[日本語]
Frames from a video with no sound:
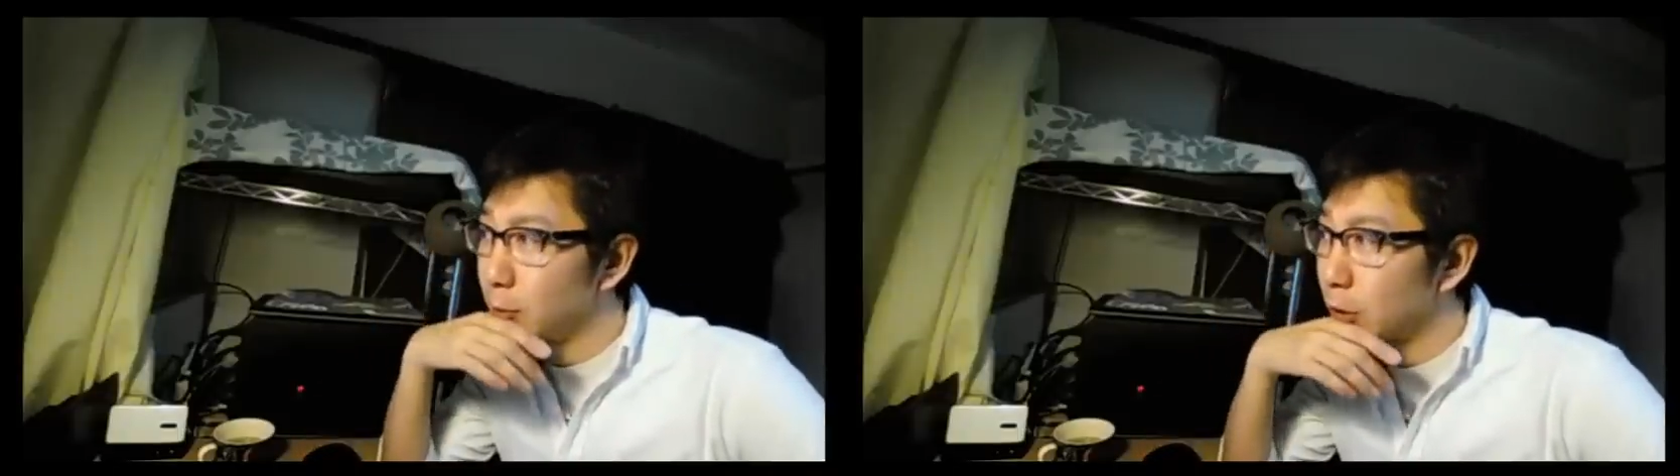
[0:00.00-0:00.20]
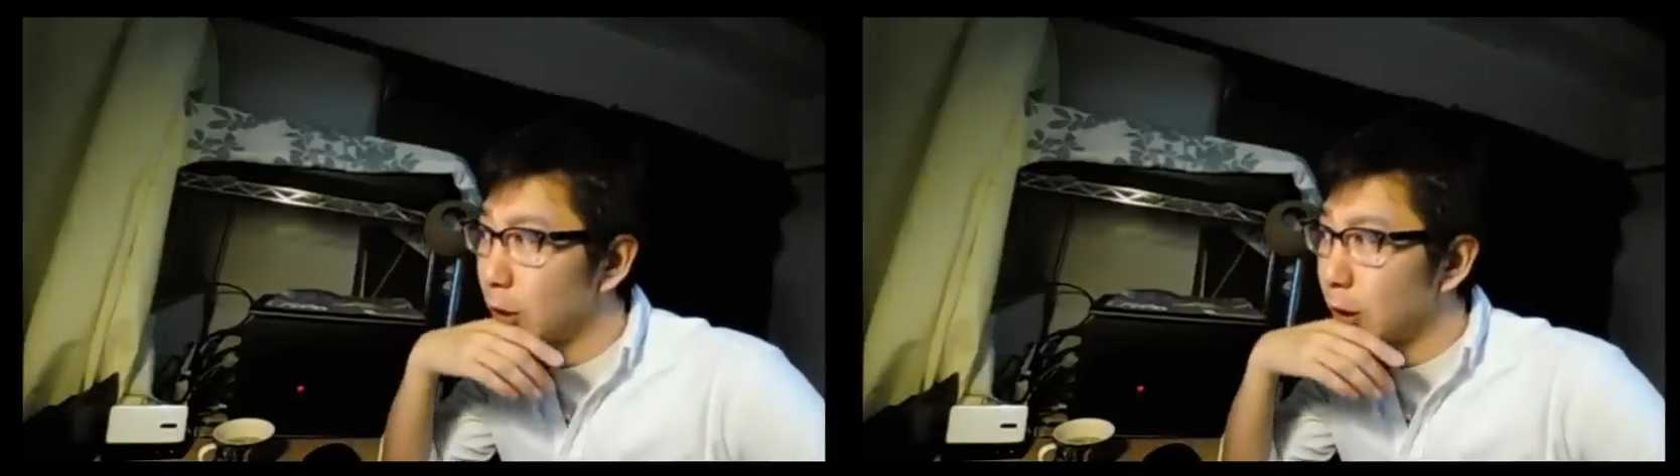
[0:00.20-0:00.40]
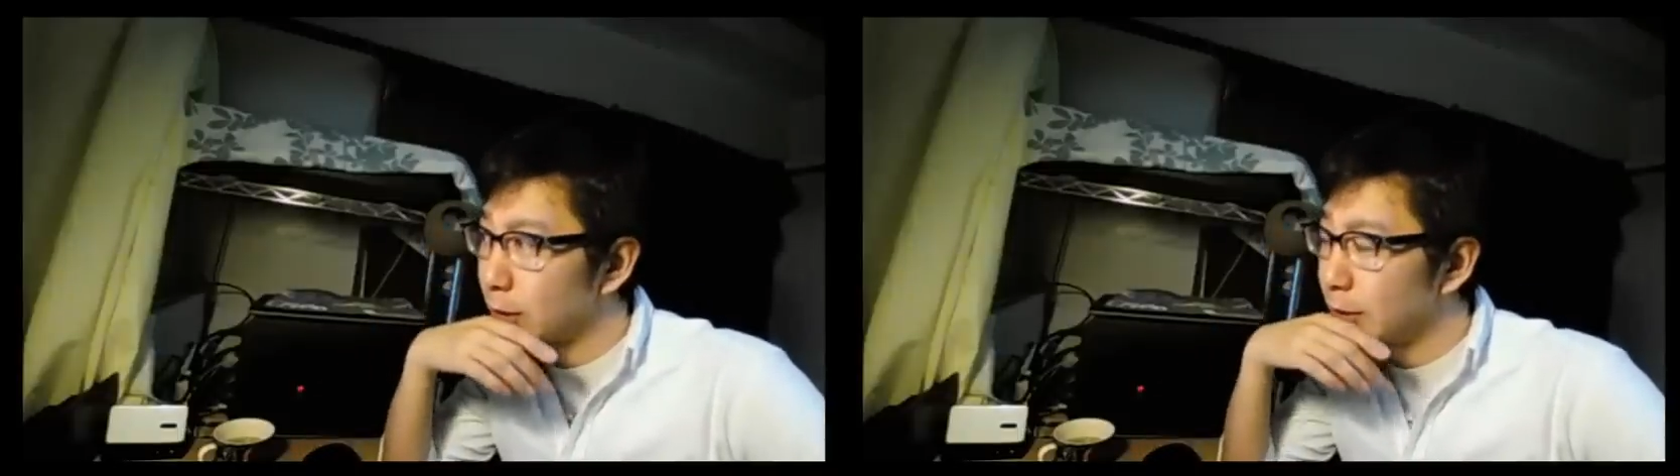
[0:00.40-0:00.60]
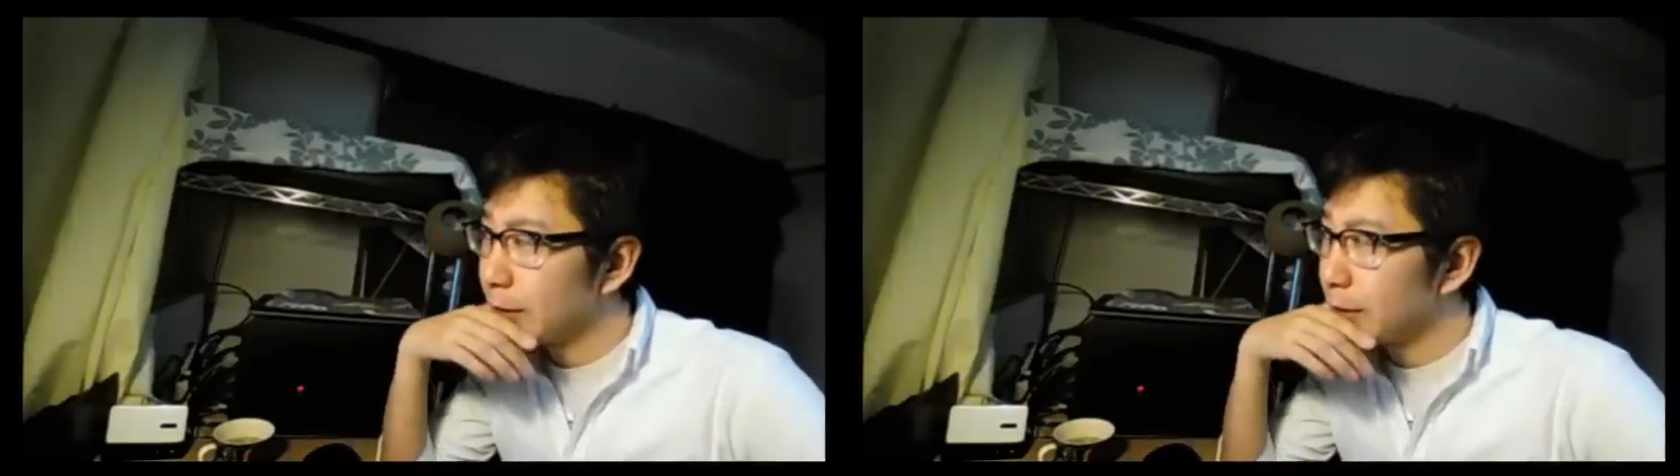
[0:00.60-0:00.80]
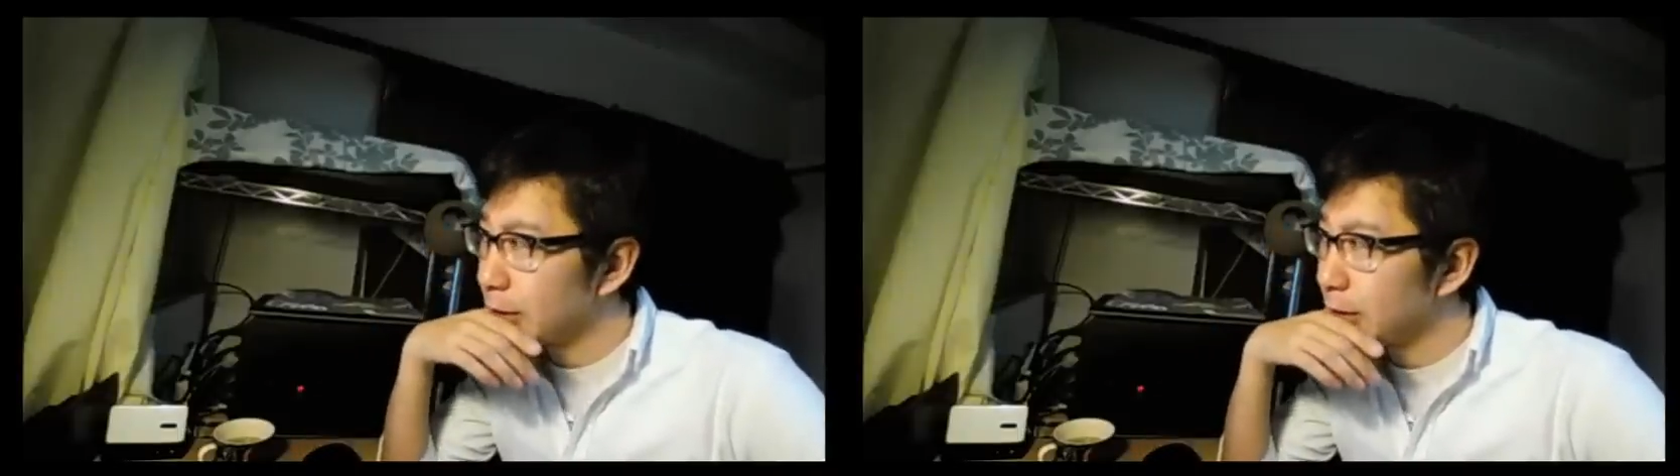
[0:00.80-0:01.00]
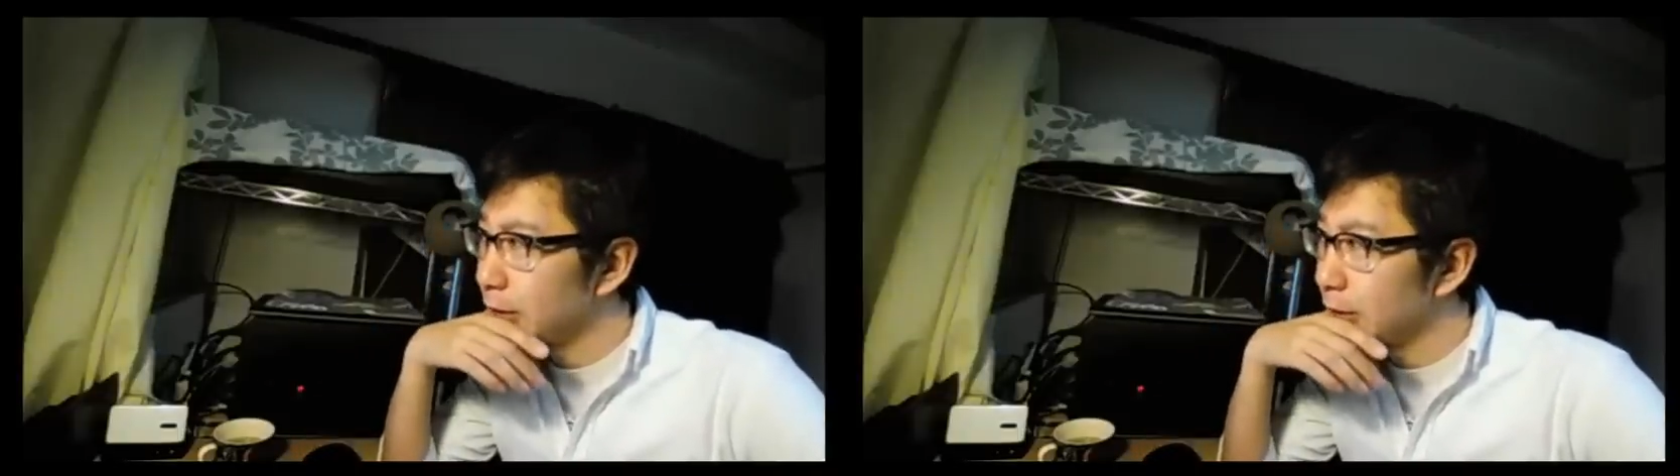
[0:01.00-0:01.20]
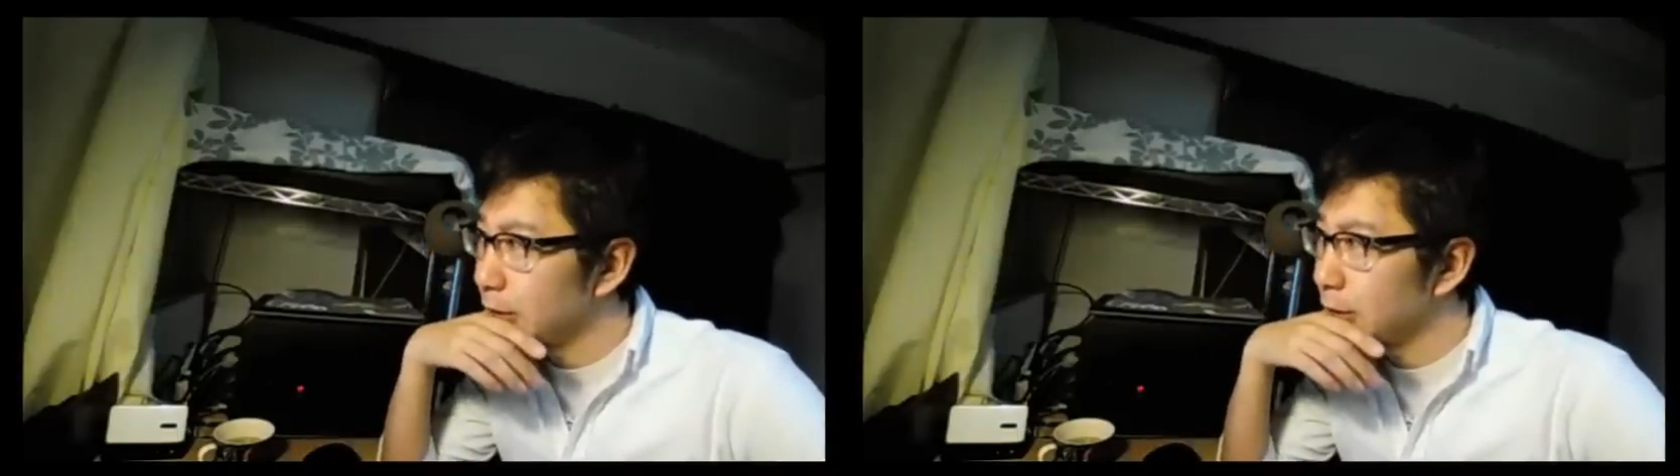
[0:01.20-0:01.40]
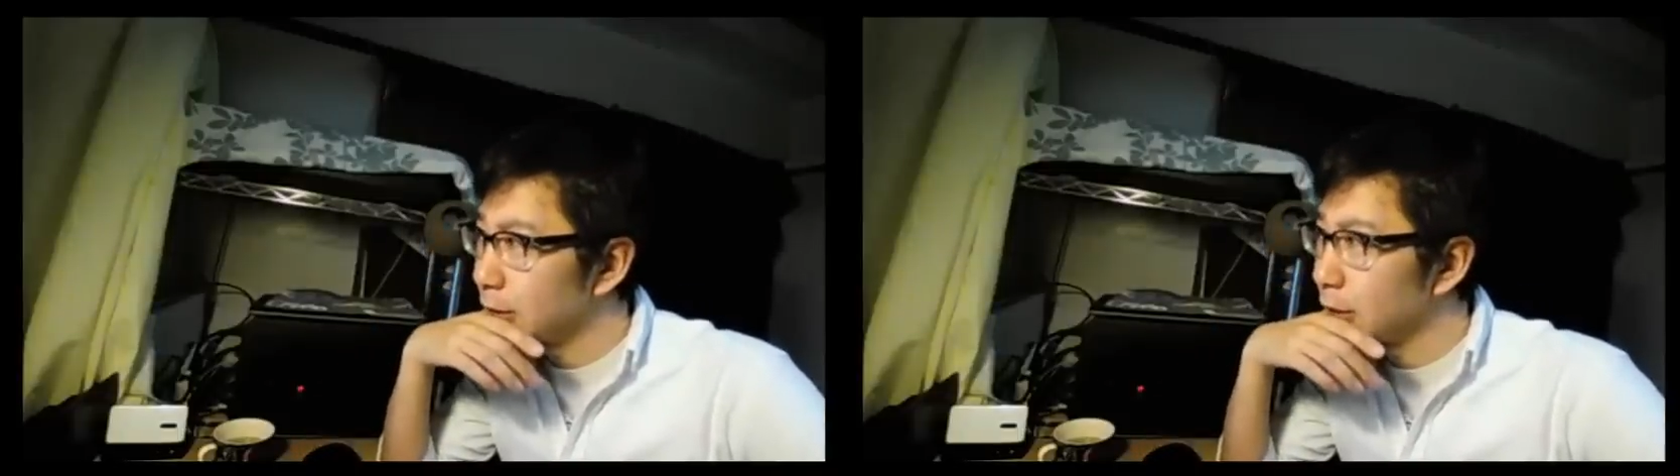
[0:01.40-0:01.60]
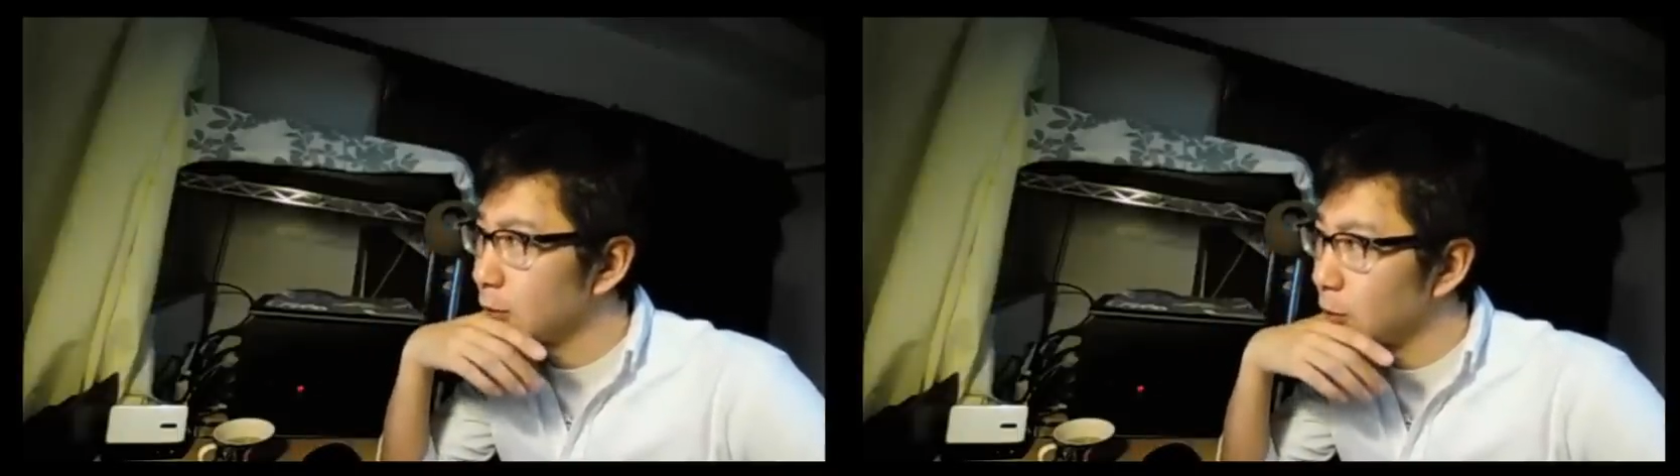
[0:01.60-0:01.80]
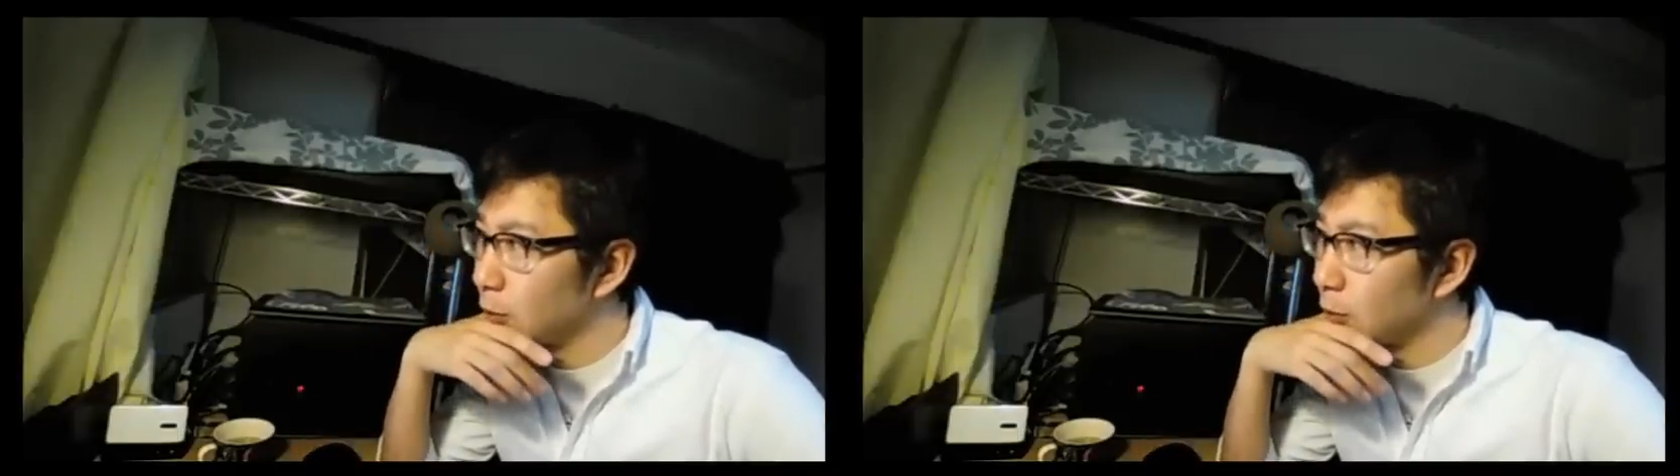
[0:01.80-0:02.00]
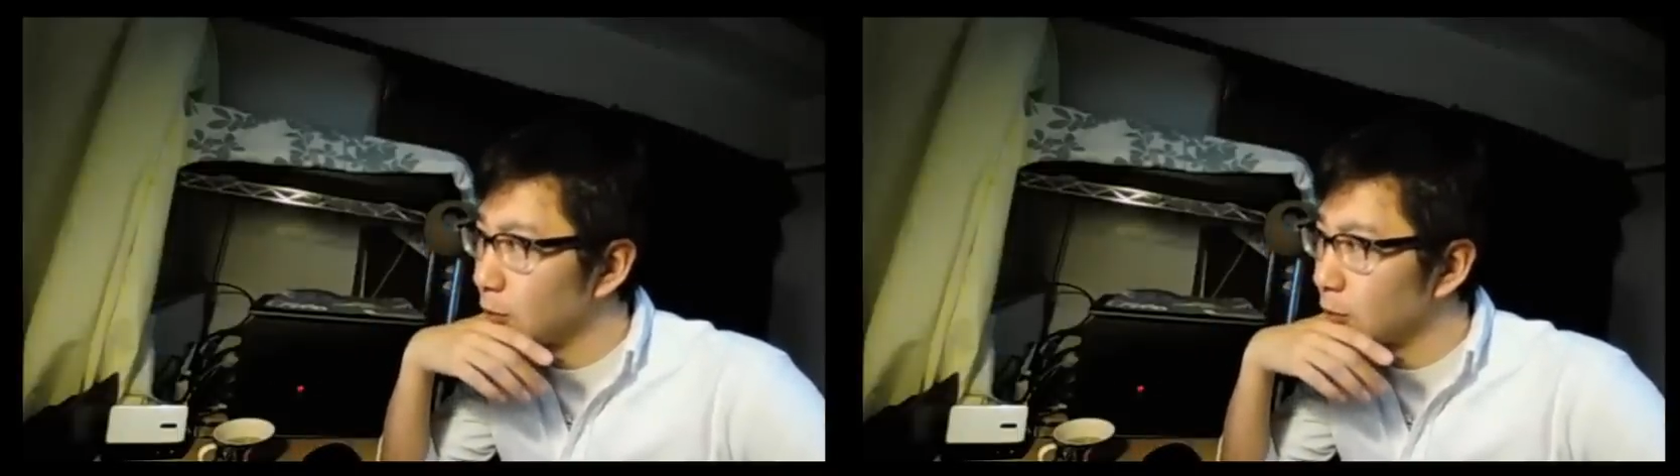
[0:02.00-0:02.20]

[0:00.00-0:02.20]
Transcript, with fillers: もう大体、あの、